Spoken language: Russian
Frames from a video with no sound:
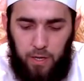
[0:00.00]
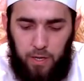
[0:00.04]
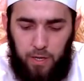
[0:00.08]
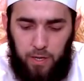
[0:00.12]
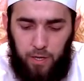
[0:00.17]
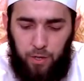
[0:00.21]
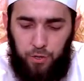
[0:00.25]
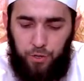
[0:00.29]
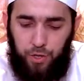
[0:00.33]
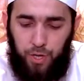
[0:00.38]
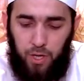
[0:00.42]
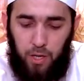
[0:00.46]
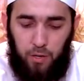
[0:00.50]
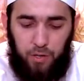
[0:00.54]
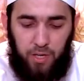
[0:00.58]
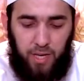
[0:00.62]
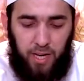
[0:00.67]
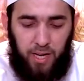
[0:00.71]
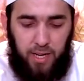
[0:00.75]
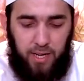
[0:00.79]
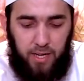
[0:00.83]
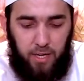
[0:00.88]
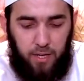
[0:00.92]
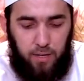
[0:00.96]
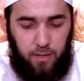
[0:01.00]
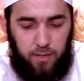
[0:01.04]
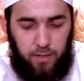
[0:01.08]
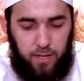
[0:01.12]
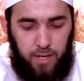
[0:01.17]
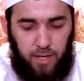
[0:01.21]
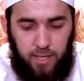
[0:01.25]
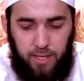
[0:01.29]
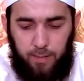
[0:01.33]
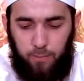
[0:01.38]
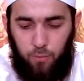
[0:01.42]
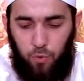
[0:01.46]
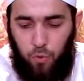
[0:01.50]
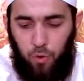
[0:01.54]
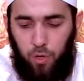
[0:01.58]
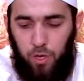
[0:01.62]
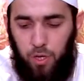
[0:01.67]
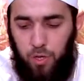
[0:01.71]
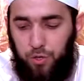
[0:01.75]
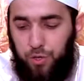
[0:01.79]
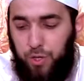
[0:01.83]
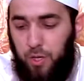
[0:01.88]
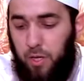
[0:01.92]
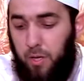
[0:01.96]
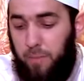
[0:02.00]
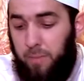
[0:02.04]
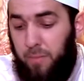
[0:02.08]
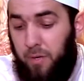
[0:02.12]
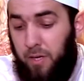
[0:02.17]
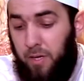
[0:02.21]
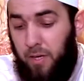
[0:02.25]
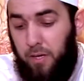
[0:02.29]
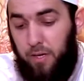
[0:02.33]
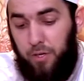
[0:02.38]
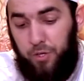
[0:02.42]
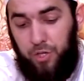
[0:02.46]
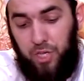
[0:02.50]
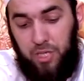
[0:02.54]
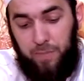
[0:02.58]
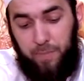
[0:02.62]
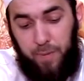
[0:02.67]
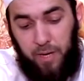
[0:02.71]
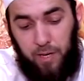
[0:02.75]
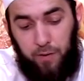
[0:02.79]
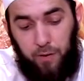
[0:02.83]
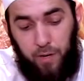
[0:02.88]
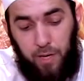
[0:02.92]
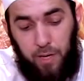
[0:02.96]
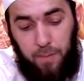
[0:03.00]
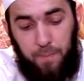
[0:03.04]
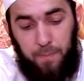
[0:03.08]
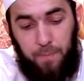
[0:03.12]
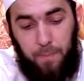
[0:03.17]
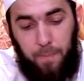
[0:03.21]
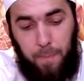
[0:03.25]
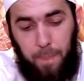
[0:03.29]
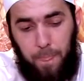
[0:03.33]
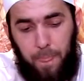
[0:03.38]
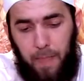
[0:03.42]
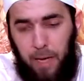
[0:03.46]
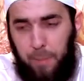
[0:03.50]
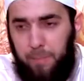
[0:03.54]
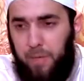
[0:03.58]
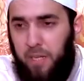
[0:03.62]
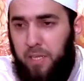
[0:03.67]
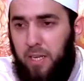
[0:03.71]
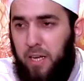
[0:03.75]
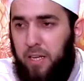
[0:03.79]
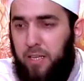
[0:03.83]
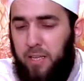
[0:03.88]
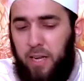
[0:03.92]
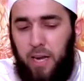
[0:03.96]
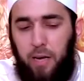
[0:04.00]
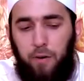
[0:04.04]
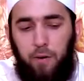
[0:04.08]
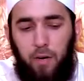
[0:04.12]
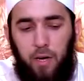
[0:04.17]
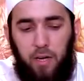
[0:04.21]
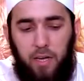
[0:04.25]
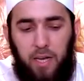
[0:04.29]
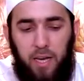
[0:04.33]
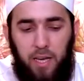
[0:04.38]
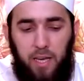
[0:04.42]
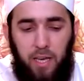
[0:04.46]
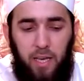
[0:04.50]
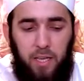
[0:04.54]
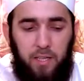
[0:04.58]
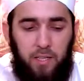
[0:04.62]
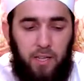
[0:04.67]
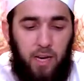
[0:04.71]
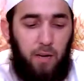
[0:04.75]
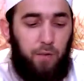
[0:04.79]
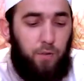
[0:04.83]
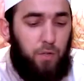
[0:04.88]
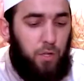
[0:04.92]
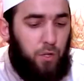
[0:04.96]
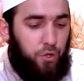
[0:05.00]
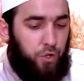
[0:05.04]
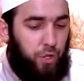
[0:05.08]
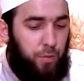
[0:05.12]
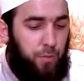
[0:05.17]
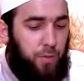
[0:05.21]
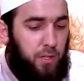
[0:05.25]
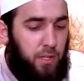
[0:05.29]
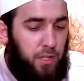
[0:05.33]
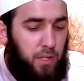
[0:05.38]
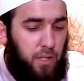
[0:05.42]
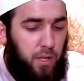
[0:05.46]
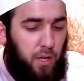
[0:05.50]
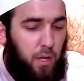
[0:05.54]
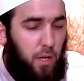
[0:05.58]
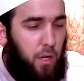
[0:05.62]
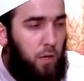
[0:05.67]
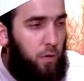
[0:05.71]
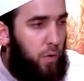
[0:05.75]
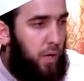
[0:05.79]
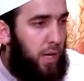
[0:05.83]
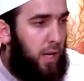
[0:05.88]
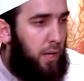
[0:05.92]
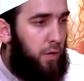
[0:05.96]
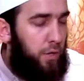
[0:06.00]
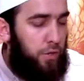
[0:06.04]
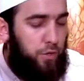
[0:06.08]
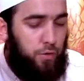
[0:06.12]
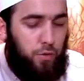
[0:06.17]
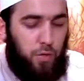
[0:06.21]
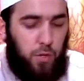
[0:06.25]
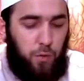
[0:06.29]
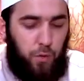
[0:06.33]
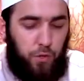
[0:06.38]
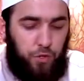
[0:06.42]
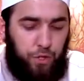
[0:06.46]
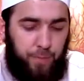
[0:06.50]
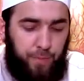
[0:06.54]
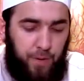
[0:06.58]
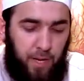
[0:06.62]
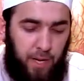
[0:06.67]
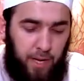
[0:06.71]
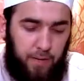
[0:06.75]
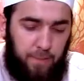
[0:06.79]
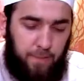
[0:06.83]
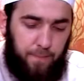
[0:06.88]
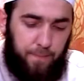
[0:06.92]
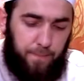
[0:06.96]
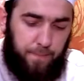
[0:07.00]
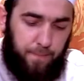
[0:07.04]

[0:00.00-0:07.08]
И, иншаллах та'аля, на этом уроке, иншаллах, мы сейчас поговорим об этих нравах, какие нравы должны быть у ахли Сунного джамаа.